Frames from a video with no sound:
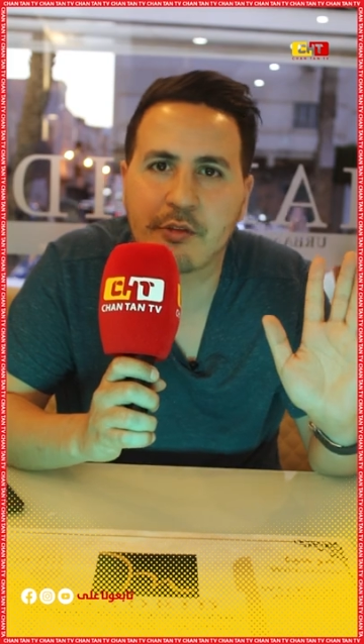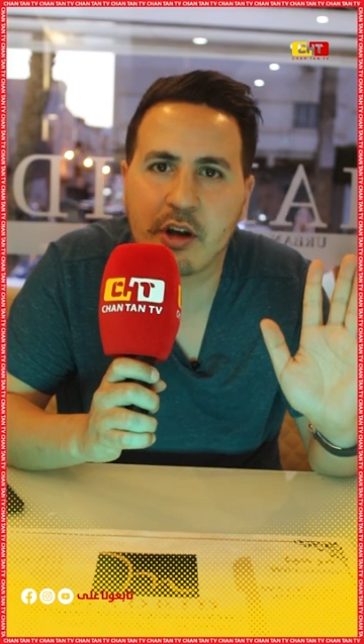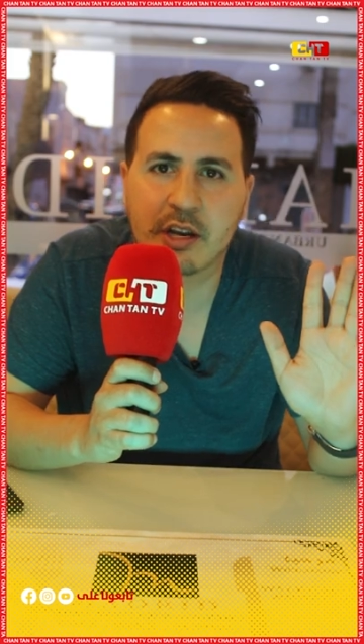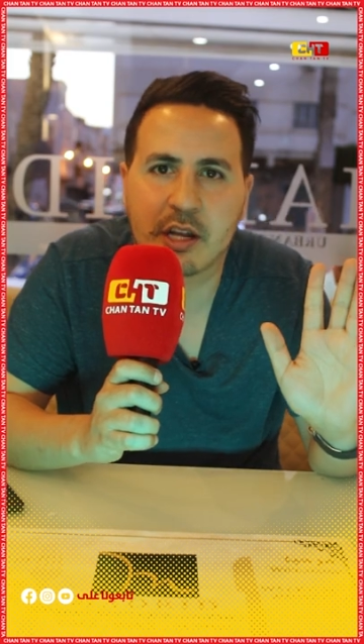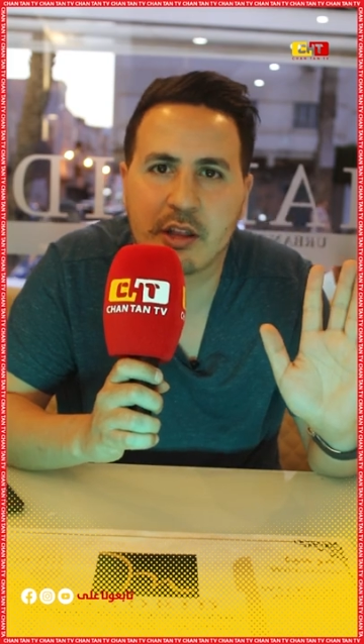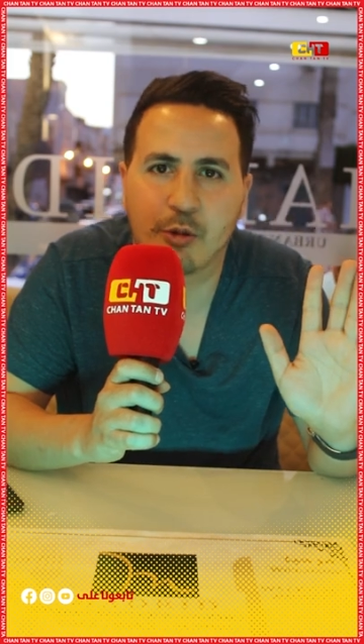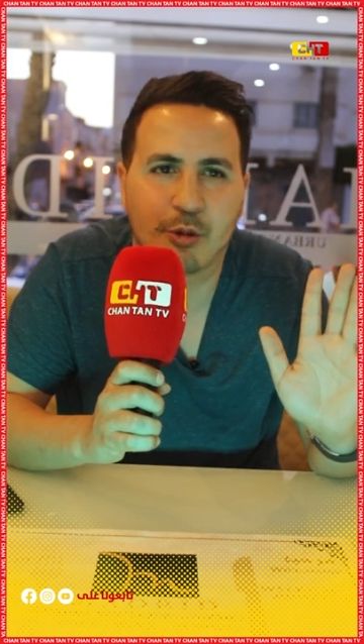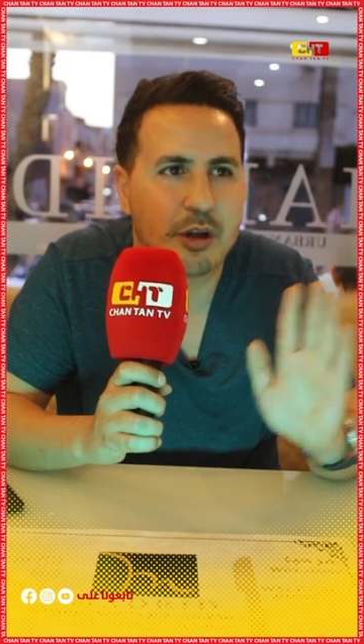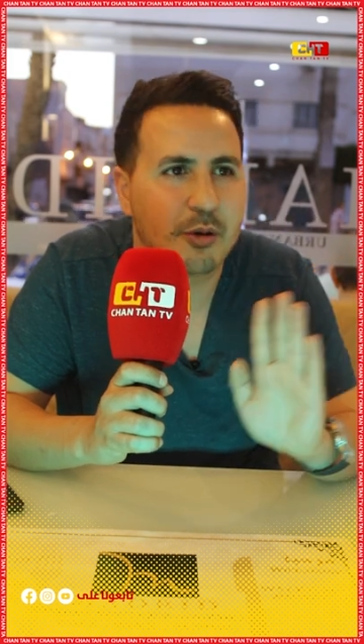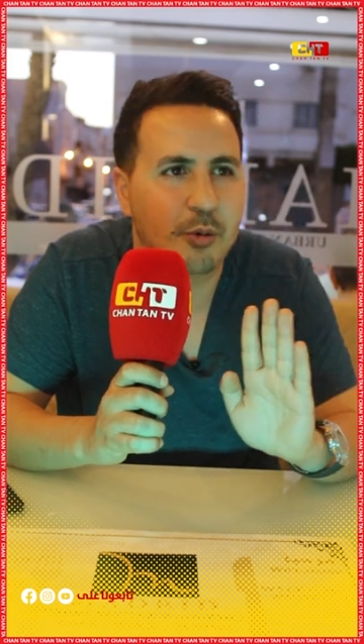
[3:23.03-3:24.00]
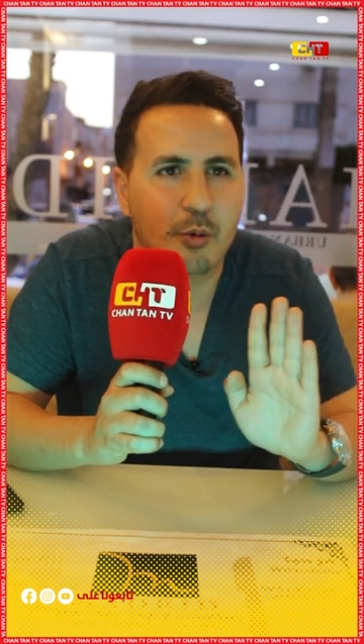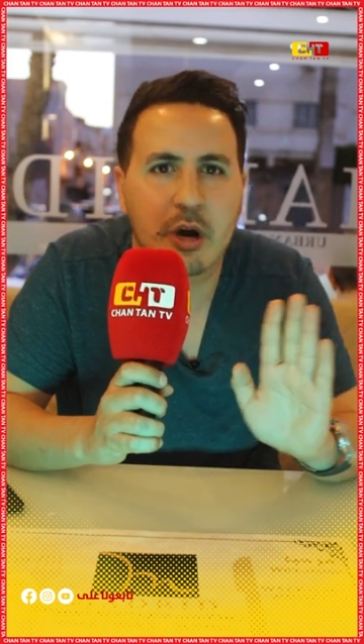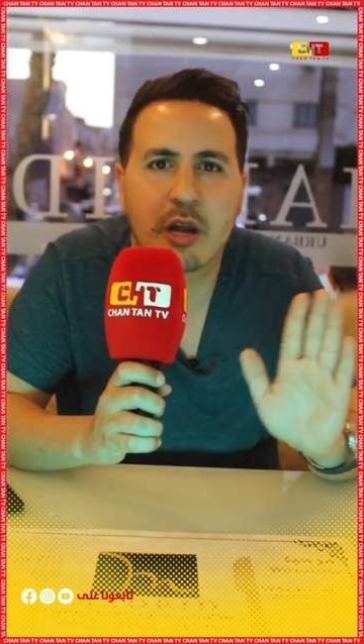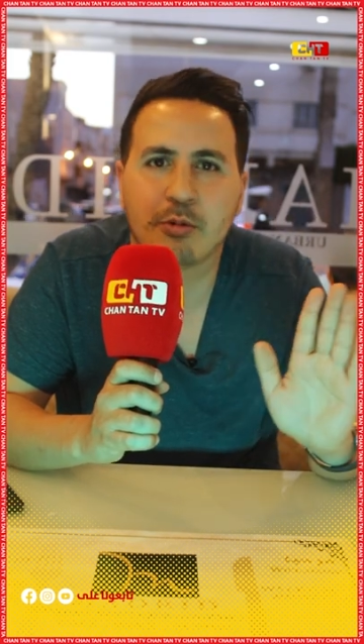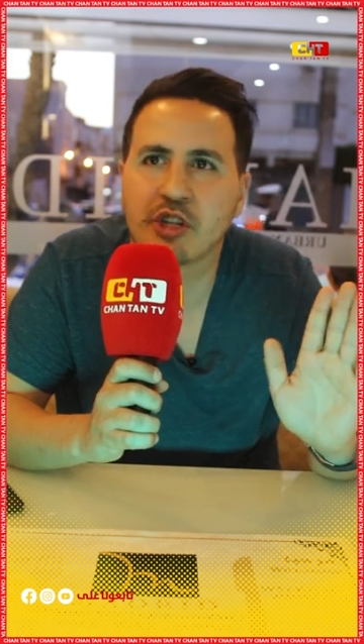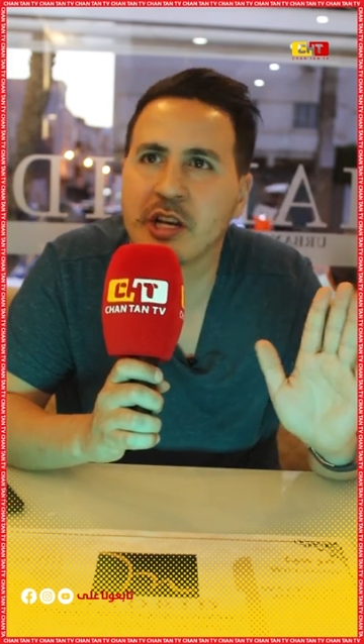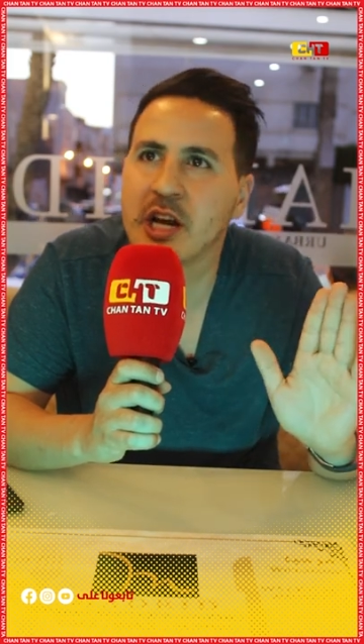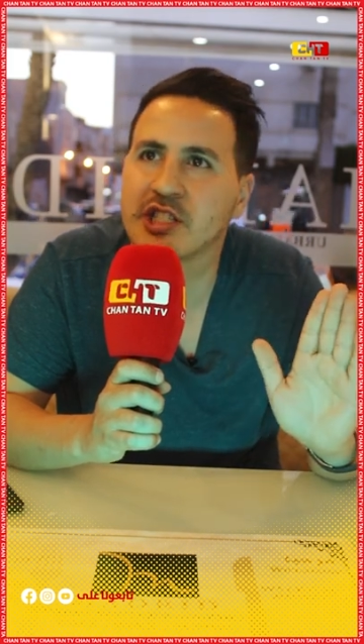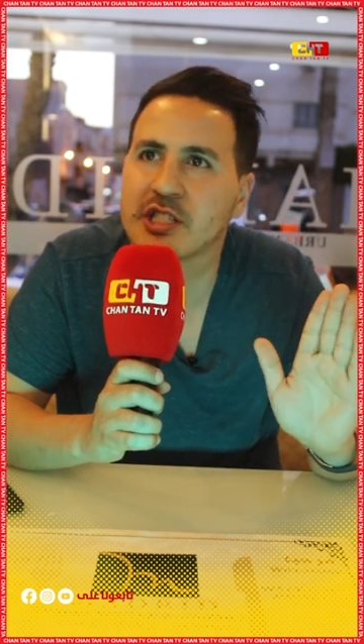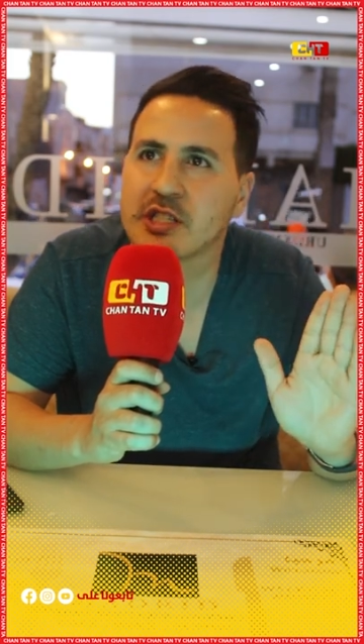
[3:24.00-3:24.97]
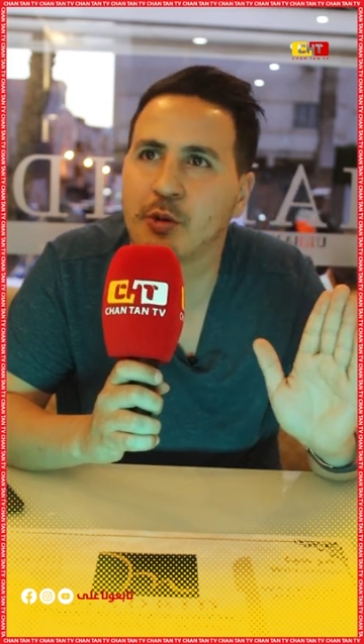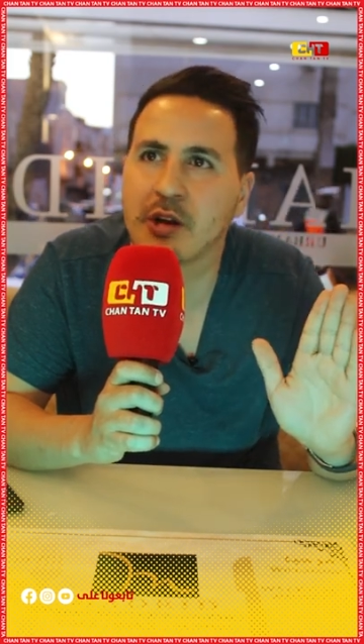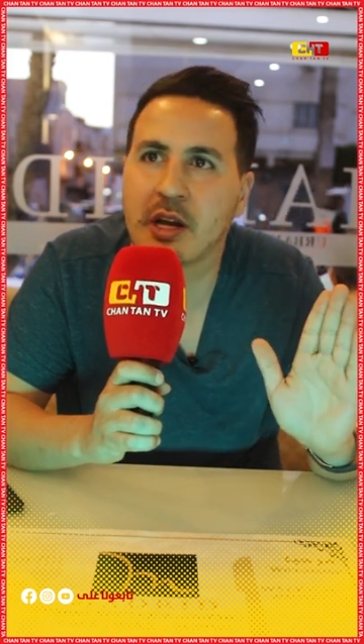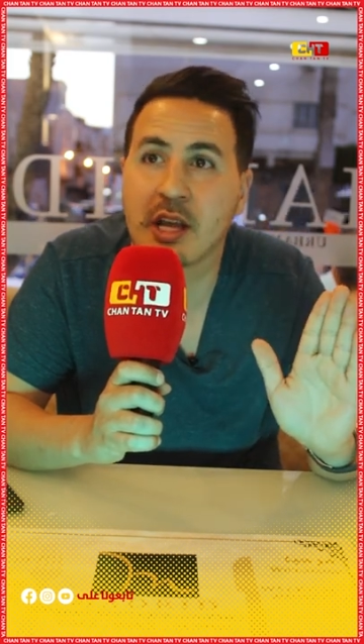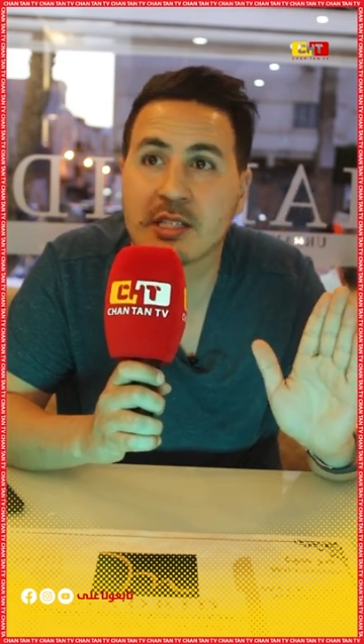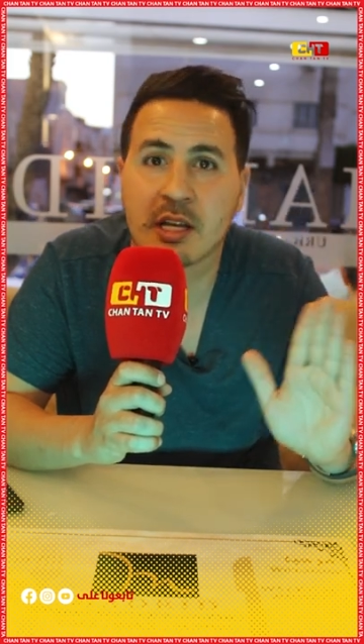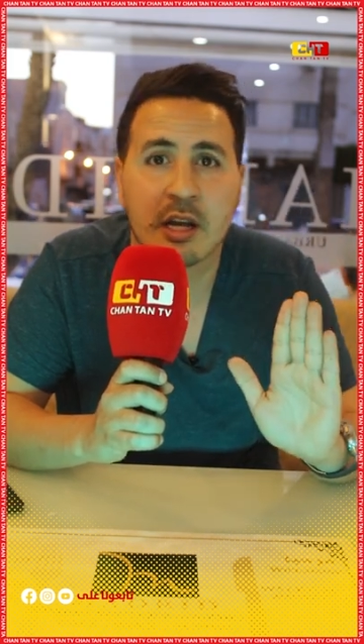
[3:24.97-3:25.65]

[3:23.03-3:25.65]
اتفقنا كذي ودان وغالبا واش نحاش تصور خاص